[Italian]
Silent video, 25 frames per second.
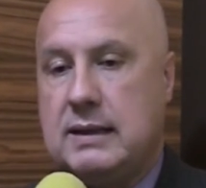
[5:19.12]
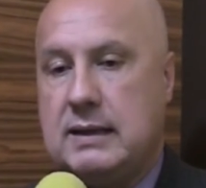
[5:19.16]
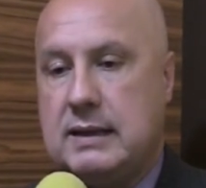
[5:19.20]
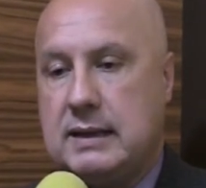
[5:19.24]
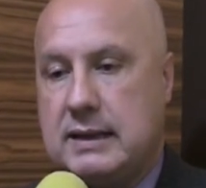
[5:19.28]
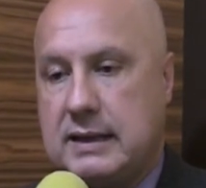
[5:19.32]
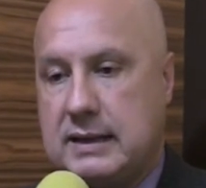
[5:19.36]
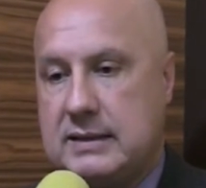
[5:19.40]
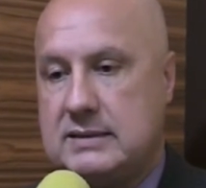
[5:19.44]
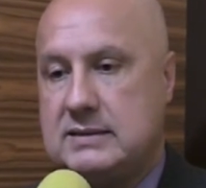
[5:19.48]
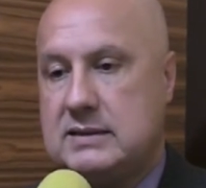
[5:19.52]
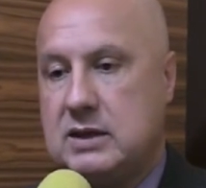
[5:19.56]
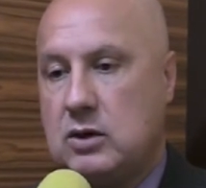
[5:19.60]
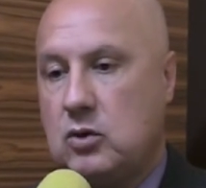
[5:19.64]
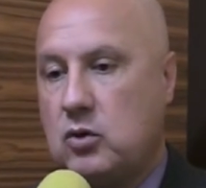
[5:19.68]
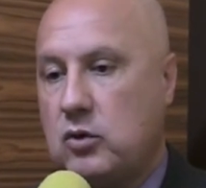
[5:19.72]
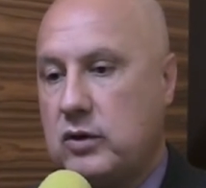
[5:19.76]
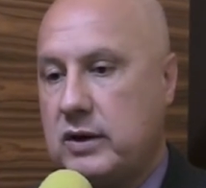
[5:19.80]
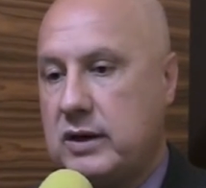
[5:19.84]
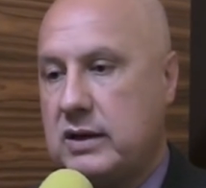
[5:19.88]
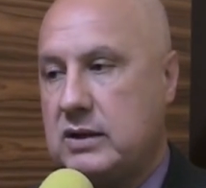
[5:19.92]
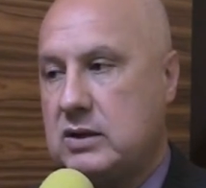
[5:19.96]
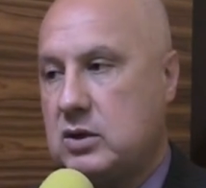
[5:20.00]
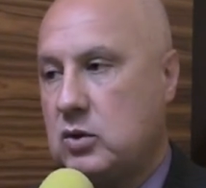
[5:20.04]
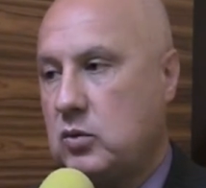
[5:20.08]
che sia
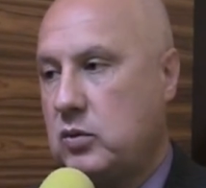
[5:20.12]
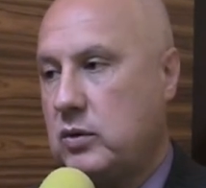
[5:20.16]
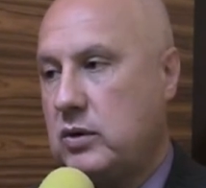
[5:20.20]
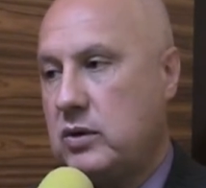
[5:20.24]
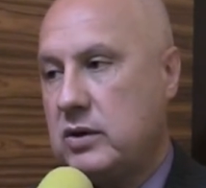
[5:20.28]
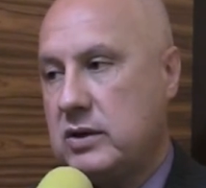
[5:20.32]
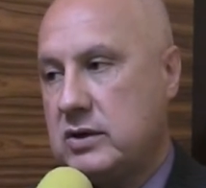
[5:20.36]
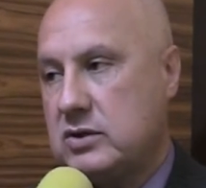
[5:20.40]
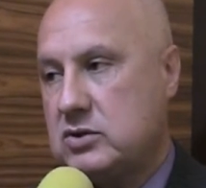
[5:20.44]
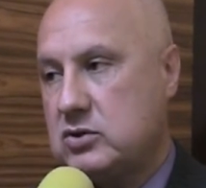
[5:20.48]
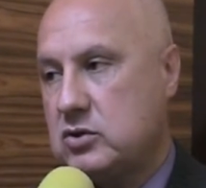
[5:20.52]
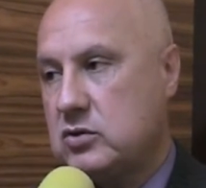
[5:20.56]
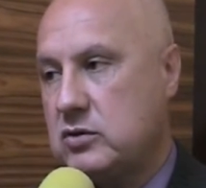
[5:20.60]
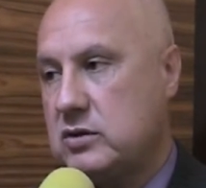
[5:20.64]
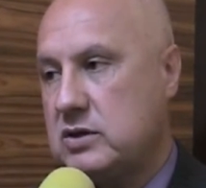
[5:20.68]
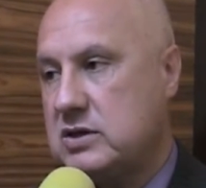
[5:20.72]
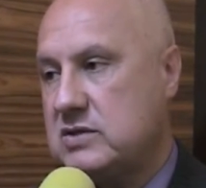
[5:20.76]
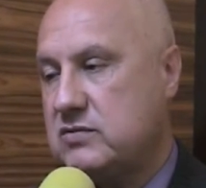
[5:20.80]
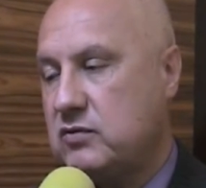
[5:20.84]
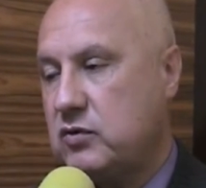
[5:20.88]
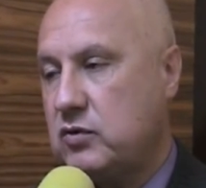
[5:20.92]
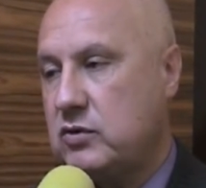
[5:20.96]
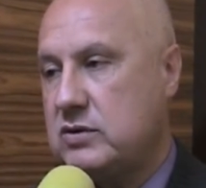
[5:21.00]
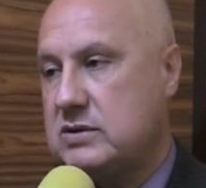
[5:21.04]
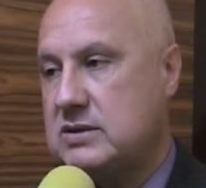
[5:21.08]
corretto a quelli che sono gli
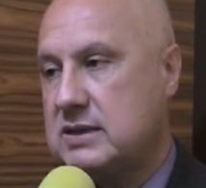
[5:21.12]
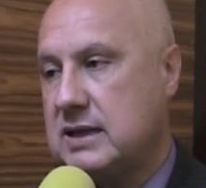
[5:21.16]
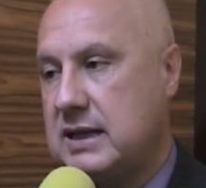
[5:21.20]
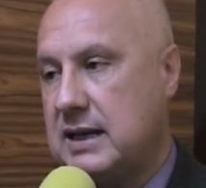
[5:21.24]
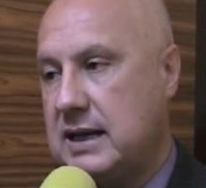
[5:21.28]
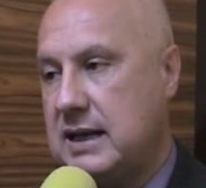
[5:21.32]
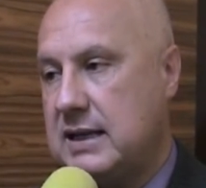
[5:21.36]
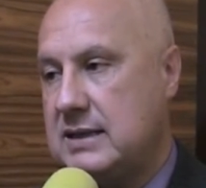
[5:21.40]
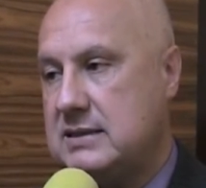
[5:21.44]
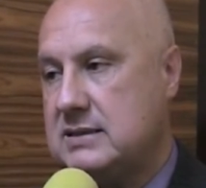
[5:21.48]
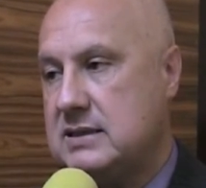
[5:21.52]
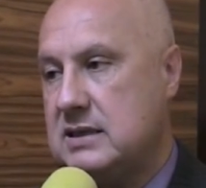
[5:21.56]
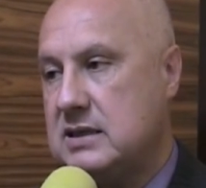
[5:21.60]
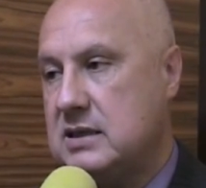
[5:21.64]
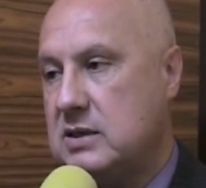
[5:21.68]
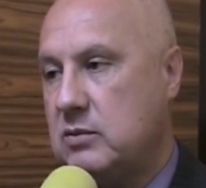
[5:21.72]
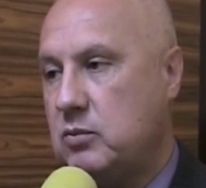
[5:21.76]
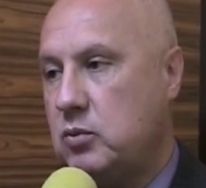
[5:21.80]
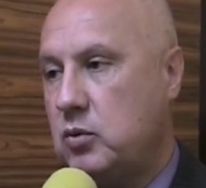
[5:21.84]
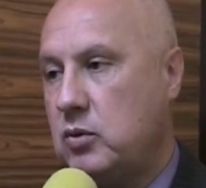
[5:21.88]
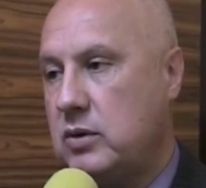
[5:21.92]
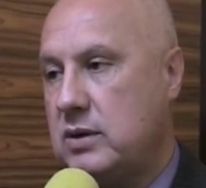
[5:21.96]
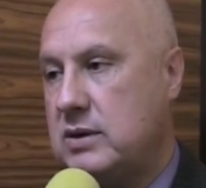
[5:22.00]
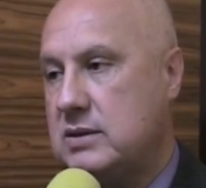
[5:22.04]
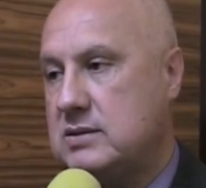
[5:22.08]
sforzi che le aziende
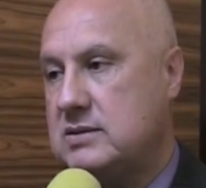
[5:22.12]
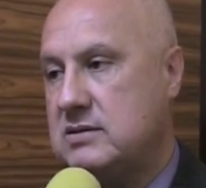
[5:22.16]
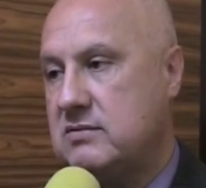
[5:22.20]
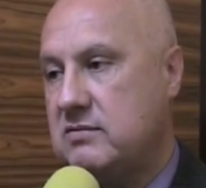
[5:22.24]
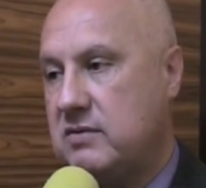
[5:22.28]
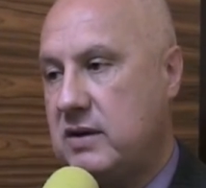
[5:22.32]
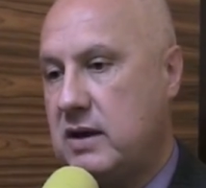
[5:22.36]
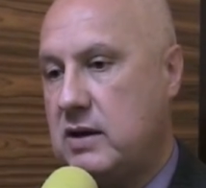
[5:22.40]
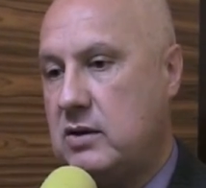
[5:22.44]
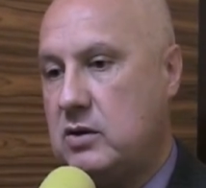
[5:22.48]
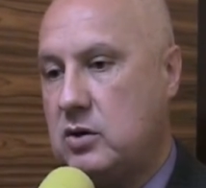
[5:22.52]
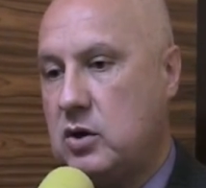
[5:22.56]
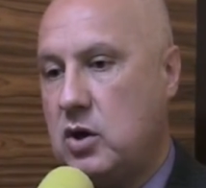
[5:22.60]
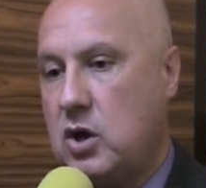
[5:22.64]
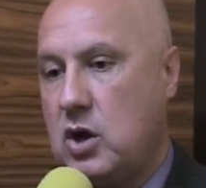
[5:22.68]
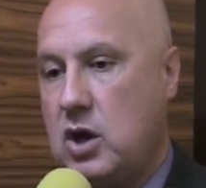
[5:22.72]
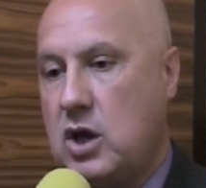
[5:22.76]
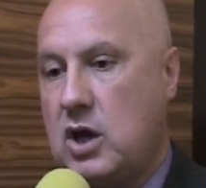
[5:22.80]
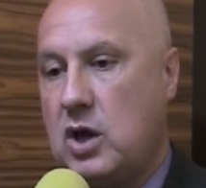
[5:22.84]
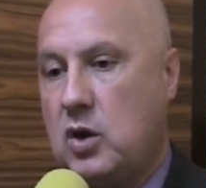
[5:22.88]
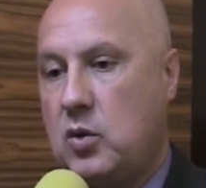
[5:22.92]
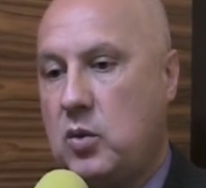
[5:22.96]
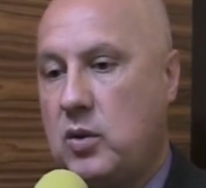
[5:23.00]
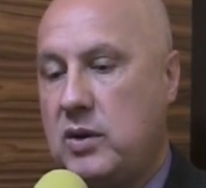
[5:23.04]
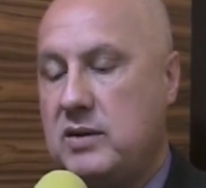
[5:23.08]
pugliesi fanno
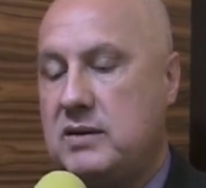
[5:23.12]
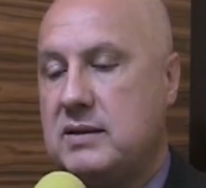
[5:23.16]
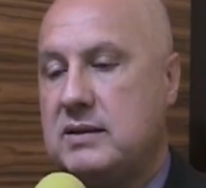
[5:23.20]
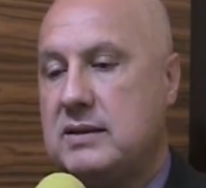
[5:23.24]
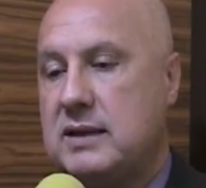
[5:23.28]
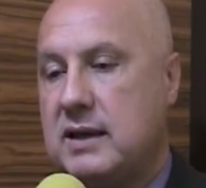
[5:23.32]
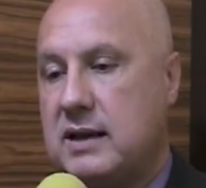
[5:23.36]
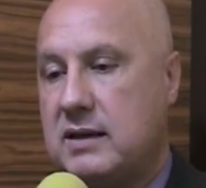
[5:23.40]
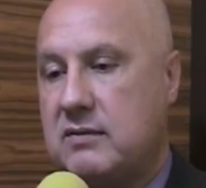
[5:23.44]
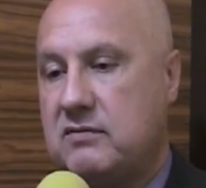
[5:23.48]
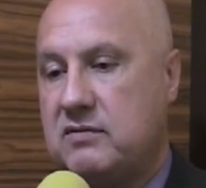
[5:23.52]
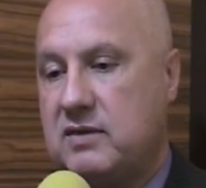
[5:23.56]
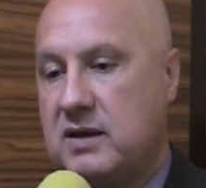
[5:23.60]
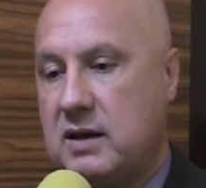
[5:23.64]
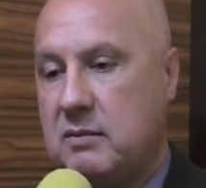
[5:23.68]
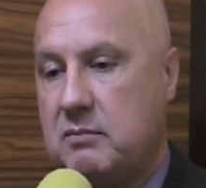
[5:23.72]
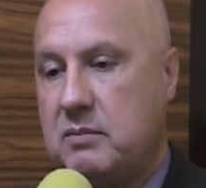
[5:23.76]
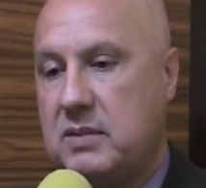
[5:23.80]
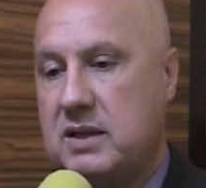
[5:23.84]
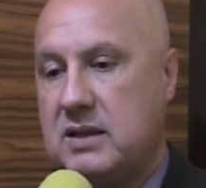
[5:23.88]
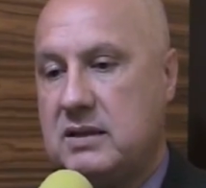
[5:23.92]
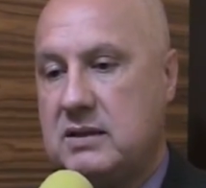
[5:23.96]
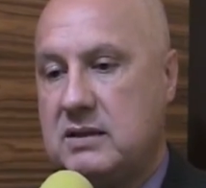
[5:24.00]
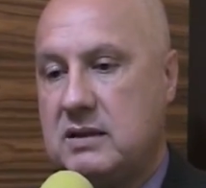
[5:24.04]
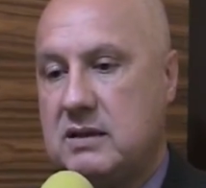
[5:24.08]
e quindi dare
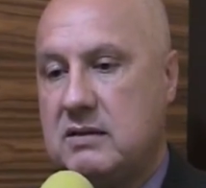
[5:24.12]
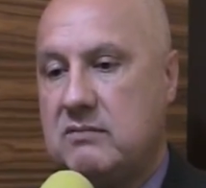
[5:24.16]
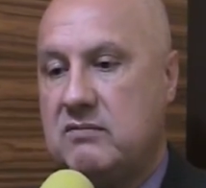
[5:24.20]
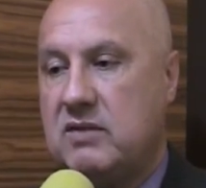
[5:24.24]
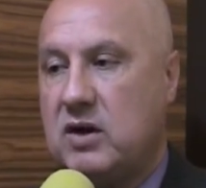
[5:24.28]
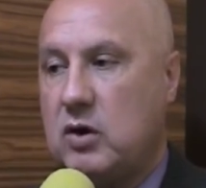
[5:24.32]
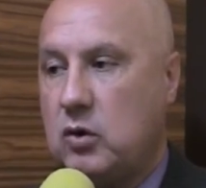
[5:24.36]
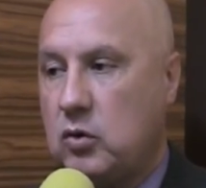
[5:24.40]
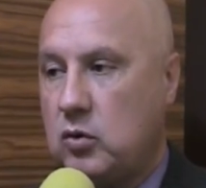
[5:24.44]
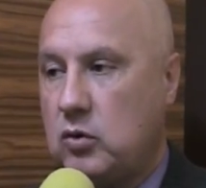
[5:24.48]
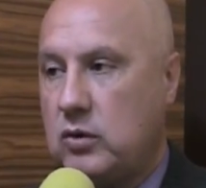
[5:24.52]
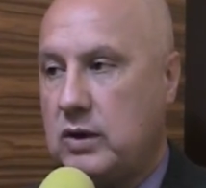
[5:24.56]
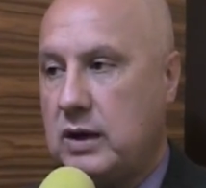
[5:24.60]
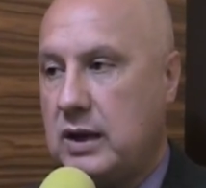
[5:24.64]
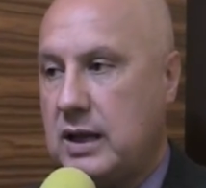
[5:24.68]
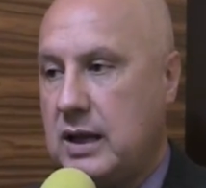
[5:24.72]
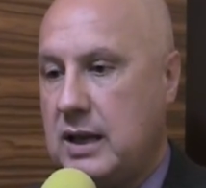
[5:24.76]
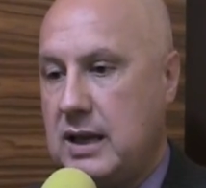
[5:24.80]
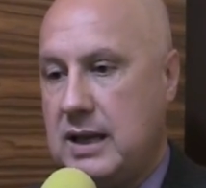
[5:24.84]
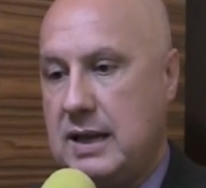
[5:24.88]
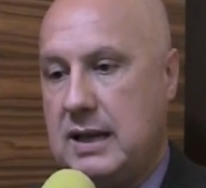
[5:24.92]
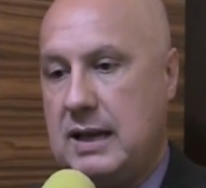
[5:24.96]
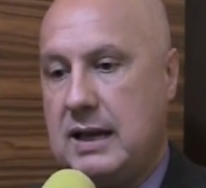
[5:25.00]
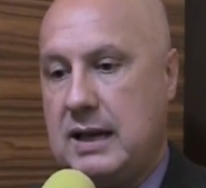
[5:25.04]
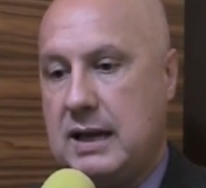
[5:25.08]
finalmente valore
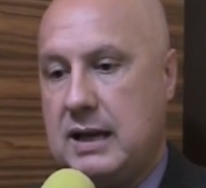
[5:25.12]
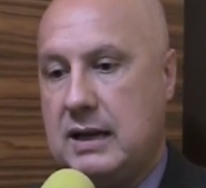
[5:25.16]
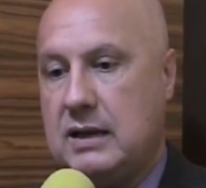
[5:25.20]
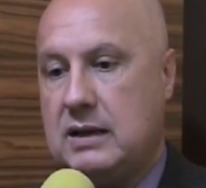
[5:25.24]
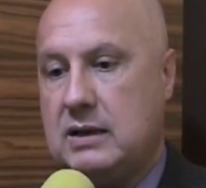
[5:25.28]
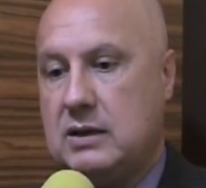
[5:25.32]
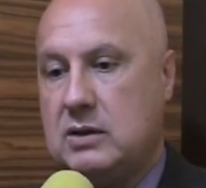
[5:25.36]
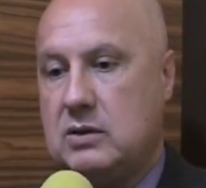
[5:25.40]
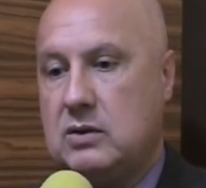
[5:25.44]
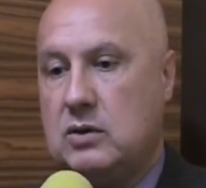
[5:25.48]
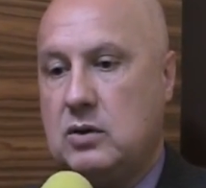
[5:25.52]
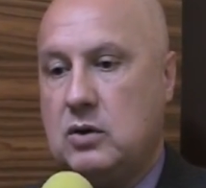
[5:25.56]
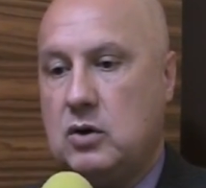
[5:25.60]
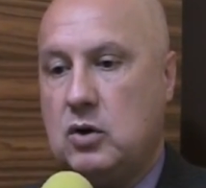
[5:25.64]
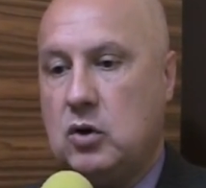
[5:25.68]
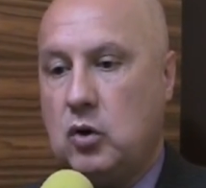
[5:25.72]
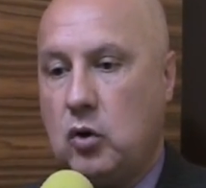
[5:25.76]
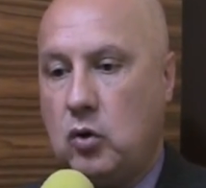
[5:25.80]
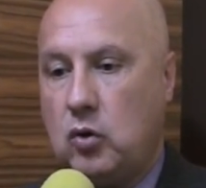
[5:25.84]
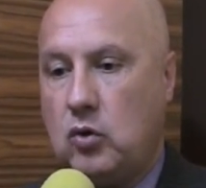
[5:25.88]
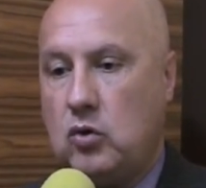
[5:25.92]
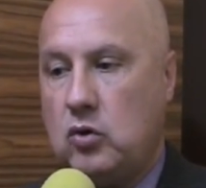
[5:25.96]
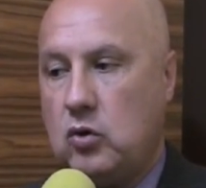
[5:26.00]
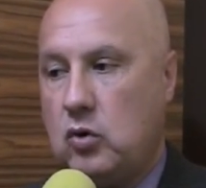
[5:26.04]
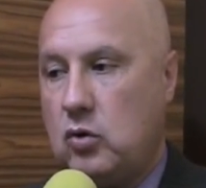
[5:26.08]

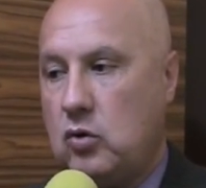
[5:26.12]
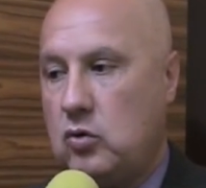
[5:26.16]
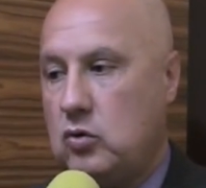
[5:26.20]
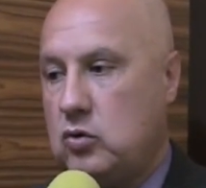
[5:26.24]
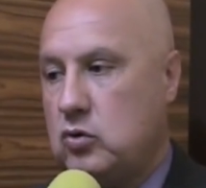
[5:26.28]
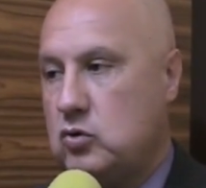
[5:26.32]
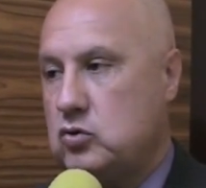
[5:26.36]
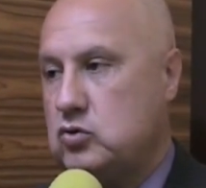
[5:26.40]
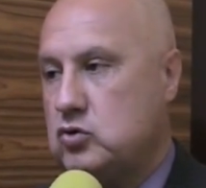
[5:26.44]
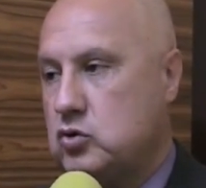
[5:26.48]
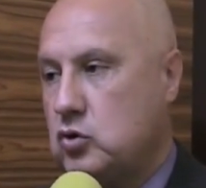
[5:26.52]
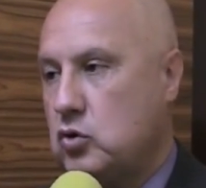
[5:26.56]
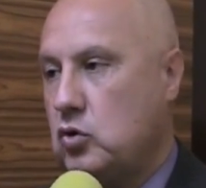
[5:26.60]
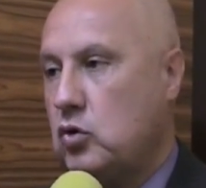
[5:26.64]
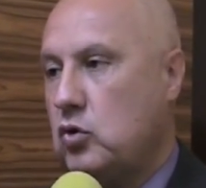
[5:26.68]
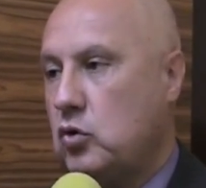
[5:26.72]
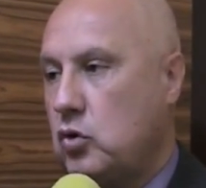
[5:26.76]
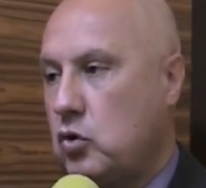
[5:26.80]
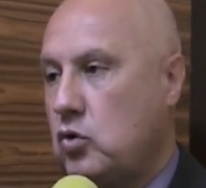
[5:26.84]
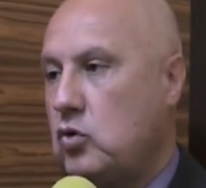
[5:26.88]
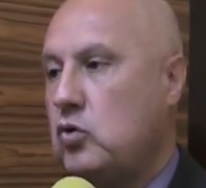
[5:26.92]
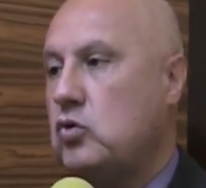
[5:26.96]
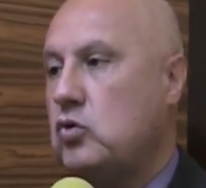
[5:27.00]
all'olio, non solo l'olio